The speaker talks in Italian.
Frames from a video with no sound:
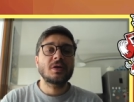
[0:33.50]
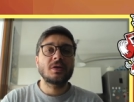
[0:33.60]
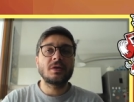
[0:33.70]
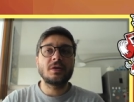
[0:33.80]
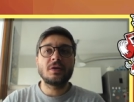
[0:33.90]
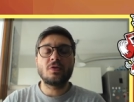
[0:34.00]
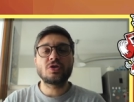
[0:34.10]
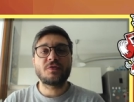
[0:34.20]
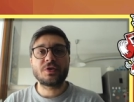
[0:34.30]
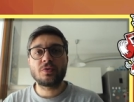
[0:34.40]
eh, ho
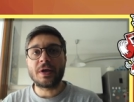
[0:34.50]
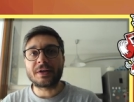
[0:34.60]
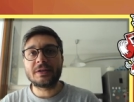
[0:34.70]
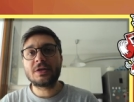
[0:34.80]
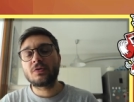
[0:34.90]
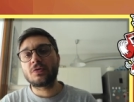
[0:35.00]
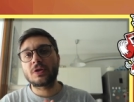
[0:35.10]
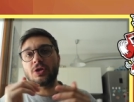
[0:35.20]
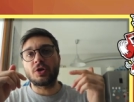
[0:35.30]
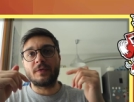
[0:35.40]
già fatto un articolo
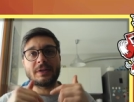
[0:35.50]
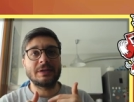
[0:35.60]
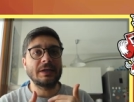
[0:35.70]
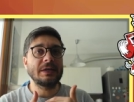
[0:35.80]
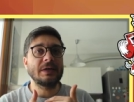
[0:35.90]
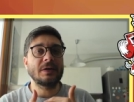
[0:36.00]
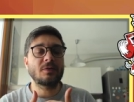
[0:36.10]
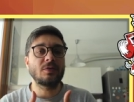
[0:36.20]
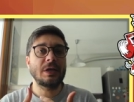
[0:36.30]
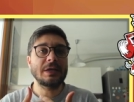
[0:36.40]
che trovate
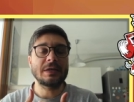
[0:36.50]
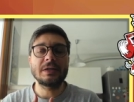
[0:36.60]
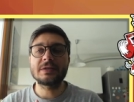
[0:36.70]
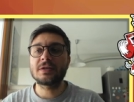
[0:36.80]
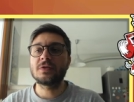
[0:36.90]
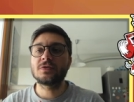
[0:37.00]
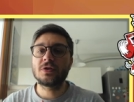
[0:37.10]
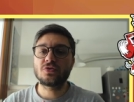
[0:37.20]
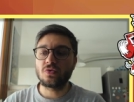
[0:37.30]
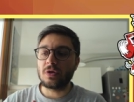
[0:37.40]
con il link in descrizione
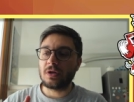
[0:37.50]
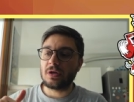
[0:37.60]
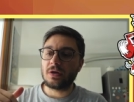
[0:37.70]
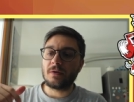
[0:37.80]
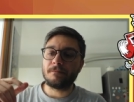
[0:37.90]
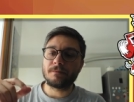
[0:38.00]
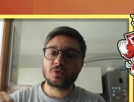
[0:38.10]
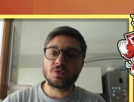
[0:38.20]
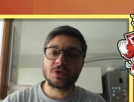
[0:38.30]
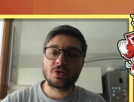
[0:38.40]
sul,
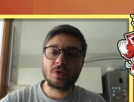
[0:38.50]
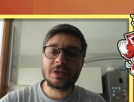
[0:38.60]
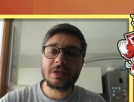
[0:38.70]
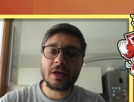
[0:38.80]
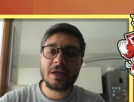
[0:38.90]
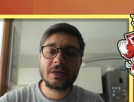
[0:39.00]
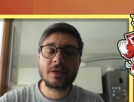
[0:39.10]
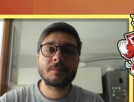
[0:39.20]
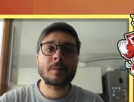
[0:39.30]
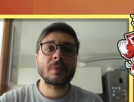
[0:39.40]
sul sito internet
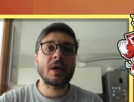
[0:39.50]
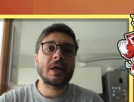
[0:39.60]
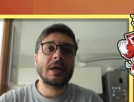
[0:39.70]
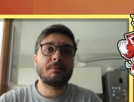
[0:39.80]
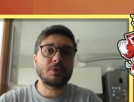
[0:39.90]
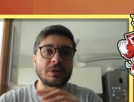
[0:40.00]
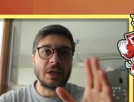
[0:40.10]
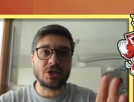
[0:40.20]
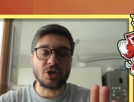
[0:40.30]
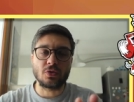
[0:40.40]
e potete
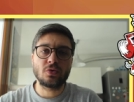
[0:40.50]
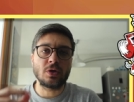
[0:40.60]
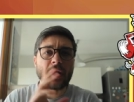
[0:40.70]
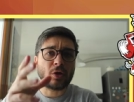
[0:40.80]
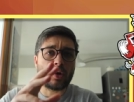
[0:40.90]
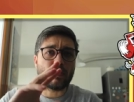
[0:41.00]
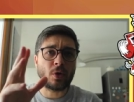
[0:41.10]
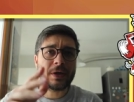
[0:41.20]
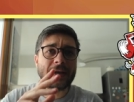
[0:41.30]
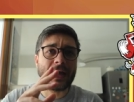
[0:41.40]
leggere tutto lì,
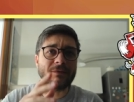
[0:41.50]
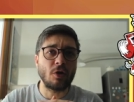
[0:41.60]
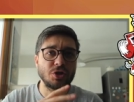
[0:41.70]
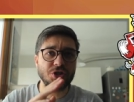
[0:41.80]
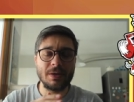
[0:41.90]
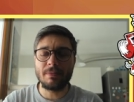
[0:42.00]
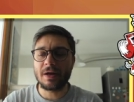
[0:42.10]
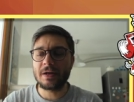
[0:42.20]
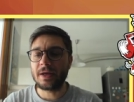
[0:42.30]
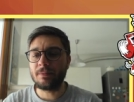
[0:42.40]
comunque in live oggi ne
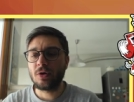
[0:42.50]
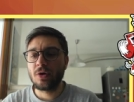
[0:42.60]
parleremo.